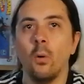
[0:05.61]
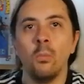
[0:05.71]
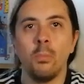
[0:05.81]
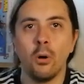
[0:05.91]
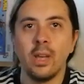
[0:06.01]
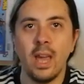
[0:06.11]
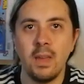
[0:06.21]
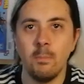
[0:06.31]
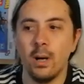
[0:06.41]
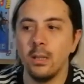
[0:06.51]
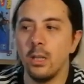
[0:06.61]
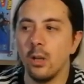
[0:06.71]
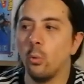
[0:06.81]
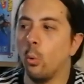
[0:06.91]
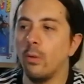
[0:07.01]
un board game
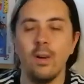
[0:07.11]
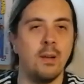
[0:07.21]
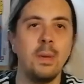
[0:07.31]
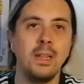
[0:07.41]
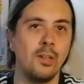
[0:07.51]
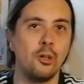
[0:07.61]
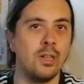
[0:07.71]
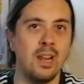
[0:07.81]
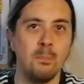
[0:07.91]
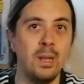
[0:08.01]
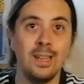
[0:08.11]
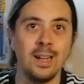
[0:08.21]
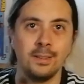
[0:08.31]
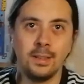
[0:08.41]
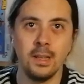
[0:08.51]
di cui veramente ci sarebbe
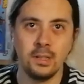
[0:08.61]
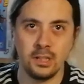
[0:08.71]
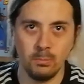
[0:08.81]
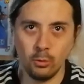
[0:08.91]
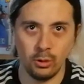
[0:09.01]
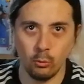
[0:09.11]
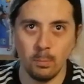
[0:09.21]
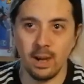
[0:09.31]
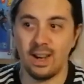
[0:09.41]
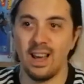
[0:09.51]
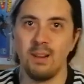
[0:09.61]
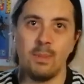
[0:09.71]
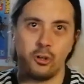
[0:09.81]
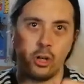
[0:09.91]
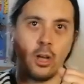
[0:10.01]
tantissimo di cui parlare,
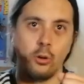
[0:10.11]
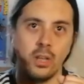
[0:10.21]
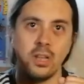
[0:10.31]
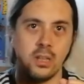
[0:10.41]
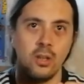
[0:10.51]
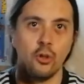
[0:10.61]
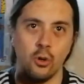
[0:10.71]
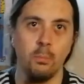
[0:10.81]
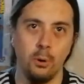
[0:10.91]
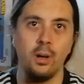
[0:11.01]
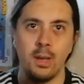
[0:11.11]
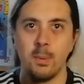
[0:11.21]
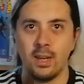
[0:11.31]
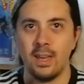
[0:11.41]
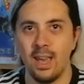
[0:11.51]
ma cercherò di restringere un po' anche
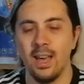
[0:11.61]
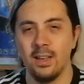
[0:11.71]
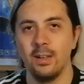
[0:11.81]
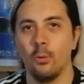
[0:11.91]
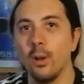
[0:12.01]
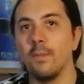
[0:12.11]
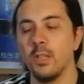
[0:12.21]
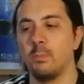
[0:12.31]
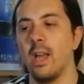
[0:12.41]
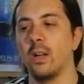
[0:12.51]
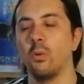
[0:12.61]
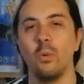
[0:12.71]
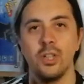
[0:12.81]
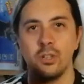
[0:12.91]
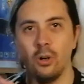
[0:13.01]
perché, ora vi spiego,
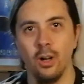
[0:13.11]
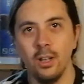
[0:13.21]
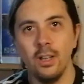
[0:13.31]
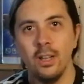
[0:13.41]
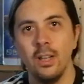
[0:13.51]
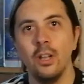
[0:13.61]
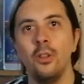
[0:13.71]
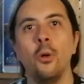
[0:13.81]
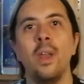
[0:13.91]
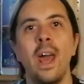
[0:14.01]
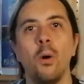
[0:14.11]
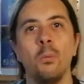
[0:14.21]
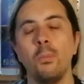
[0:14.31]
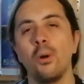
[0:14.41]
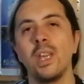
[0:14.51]
questo non è
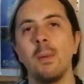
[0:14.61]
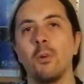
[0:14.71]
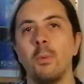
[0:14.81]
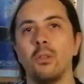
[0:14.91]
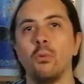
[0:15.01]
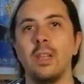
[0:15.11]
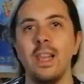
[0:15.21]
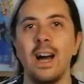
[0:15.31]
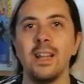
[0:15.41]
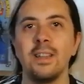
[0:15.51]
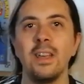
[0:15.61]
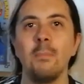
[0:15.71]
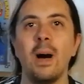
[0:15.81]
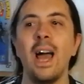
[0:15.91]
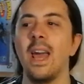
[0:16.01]
un board game come tutti gli altri,
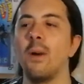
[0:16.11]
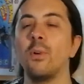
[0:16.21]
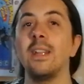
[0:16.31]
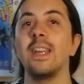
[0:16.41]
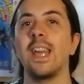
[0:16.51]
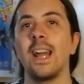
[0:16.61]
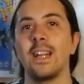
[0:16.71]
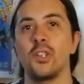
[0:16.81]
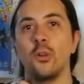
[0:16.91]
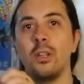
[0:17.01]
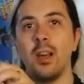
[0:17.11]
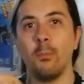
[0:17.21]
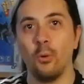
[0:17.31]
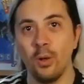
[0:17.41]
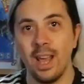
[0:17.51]
ma è una dichiarazione di
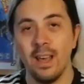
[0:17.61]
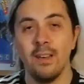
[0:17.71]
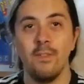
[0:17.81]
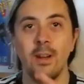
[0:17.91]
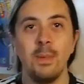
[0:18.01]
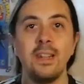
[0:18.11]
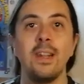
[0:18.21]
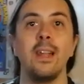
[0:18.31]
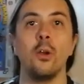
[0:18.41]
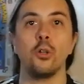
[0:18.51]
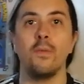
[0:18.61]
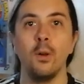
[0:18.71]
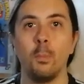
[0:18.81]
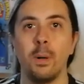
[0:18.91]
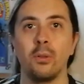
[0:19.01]
amore veramente dello
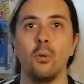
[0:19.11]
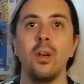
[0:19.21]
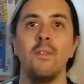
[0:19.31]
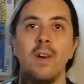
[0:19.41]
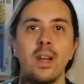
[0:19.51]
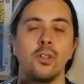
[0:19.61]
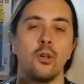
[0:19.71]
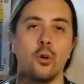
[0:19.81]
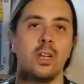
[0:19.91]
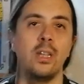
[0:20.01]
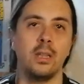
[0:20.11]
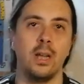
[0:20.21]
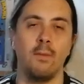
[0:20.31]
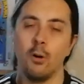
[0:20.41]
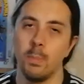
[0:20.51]
sviluppatore verso i giochi da
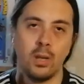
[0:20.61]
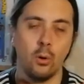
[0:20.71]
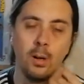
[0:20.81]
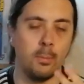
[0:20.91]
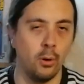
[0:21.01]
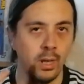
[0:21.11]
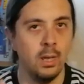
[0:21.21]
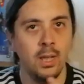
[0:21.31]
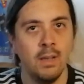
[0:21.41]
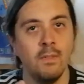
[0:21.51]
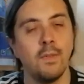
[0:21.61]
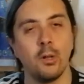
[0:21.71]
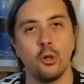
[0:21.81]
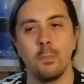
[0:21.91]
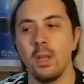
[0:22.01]
tavolo, perché ora poi vi
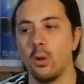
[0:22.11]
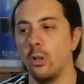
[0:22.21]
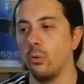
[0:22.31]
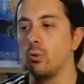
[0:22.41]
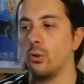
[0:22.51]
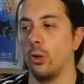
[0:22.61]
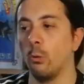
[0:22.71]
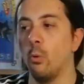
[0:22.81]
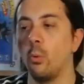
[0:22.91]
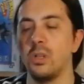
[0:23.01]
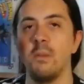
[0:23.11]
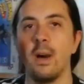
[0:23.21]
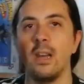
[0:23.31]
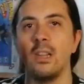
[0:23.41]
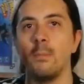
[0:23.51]
faccio una piccola introduzione. Comunque si
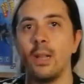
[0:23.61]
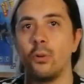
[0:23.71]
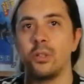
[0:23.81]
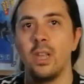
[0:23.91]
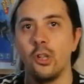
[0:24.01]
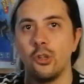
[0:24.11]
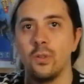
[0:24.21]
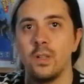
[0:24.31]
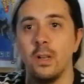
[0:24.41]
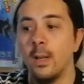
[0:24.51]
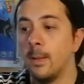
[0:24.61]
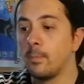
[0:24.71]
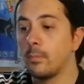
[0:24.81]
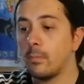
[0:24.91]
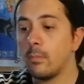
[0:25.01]
parla di Battle Stations,
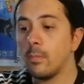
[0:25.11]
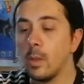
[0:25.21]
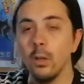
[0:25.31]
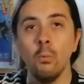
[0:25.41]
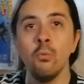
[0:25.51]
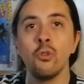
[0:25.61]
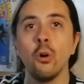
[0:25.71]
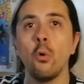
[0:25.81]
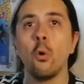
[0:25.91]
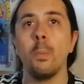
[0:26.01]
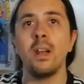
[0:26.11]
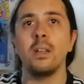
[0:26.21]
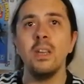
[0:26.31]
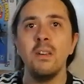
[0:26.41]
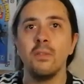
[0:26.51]
un gioco
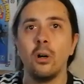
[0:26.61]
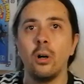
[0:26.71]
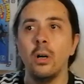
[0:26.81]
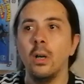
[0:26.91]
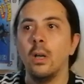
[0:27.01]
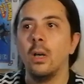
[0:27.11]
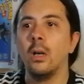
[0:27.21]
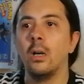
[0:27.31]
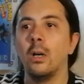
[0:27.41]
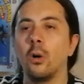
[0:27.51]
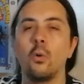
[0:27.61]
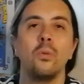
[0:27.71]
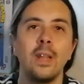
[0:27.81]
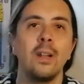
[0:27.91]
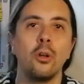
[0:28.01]
cooperativo eh,
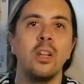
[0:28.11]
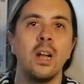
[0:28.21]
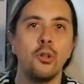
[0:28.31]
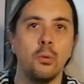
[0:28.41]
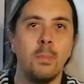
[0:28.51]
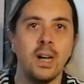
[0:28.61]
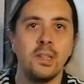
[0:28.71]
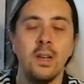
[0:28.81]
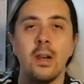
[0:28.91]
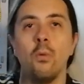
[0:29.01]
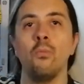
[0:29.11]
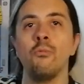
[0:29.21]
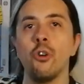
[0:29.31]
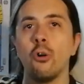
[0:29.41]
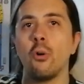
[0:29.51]
con tanto di Dungeon Master,
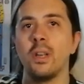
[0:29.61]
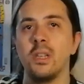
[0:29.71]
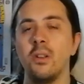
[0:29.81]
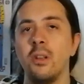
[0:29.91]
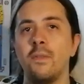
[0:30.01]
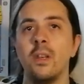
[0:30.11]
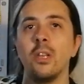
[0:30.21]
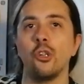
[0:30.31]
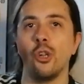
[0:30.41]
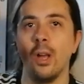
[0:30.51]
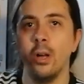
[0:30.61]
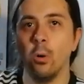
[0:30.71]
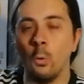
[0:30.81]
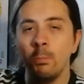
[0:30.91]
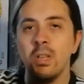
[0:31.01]
un gioco che si definisce
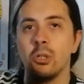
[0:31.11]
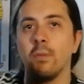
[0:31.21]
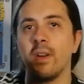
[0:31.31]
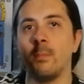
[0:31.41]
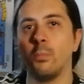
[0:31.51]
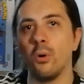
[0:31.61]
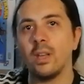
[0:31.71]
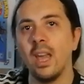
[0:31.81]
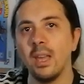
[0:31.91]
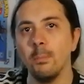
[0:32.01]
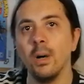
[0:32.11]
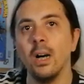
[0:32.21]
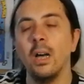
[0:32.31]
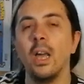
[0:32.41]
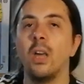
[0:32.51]
un misto fra board
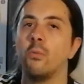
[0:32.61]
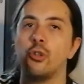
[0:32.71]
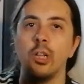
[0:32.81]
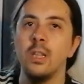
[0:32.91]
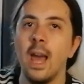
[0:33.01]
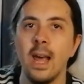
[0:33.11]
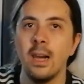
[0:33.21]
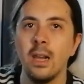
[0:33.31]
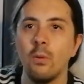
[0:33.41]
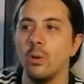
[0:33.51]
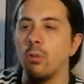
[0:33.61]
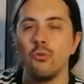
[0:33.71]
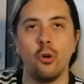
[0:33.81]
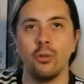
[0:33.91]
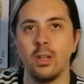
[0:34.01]
game e un GDR, quindi un
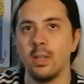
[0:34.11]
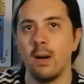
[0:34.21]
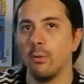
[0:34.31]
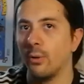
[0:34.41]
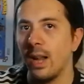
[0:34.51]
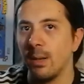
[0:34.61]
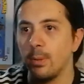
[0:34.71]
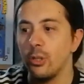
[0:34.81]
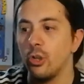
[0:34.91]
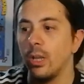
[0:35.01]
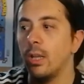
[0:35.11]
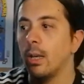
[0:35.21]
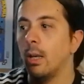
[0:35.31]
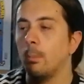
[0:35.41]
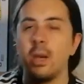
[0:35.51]
gioco da tavolo, un RPG,
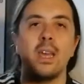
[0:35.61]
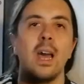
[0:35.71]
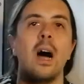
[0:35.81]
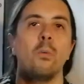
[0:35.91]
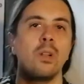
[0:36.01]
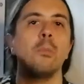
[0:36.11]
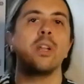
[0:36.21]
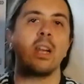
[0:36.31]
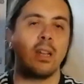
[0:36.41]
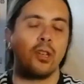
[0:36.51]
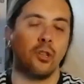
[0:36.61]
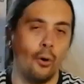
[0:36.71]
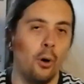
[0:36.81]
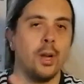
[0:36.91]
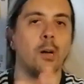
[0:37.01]
perché ha una modalità
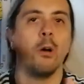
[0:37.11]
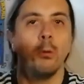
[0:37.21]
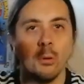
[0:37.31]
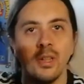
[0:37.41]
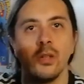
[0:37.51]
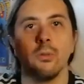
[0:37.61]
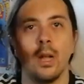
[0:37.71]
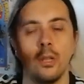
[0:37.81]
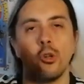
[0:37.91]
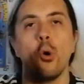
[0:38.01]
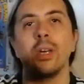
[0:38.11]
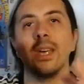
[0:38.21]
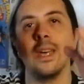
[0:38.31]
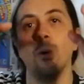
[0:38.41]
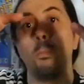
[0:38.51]
storia, come abbiamo visto in tanti
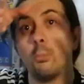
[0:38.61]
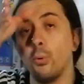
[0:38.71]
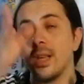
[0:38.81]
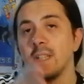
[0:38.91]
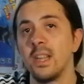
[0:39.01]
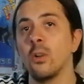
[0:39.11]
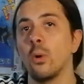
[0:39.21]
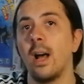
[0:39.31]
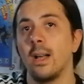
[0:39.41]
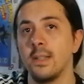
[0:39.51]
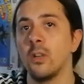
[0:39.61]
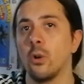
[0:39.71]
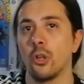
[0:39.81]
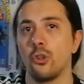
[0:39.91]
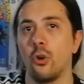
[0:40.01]
giochi, oppure singola,
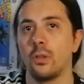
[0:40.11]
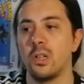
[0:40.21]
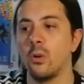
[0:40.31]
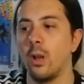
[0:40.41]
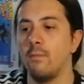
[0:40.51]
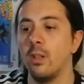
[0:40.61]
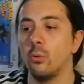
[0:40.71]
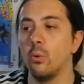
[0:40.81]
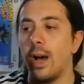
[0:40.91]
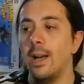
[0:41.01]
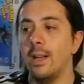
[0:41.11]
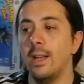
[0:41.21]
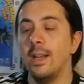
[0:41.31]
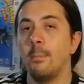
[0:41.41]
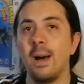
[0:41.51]
singola shot, singola avventura,
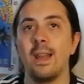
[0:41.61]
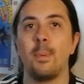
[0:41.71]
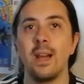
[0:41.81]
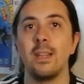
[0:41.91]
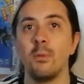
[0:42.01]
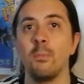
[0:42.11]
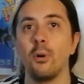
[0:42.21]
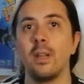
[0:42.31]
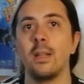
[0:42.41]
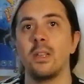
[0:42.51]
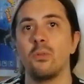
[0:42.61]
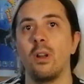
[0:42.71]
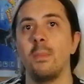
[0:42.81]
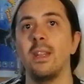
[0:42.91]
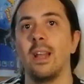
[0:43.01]
ma la parte più importante è
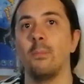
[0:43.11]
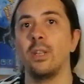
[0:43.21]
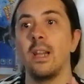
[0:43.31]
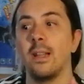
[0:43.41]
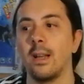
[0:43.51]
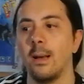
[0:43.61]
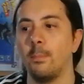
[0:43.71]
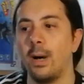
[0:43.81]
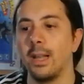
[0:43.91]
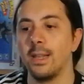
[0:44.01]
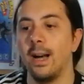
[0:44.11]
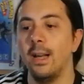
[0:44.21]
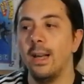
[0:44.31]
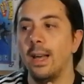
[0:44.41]
sicuramente la modalità campagna.